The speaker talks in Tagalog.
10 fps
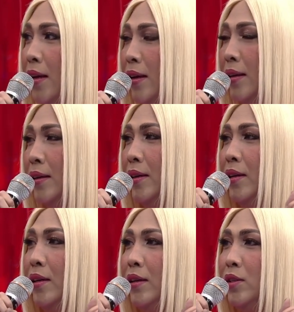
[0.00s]
Ganun po.
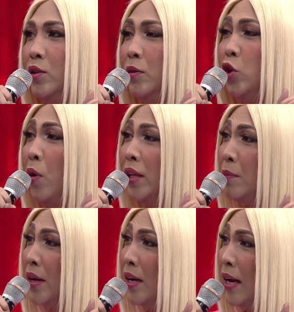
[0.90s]
Jowa
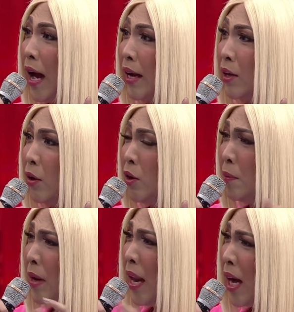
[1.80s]
din ba ng lalaki yun? Ano,
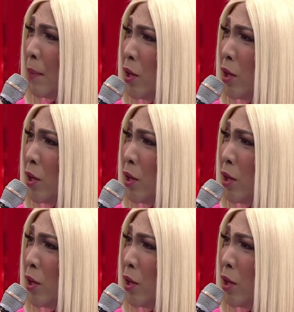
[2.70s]
lalaki ba yung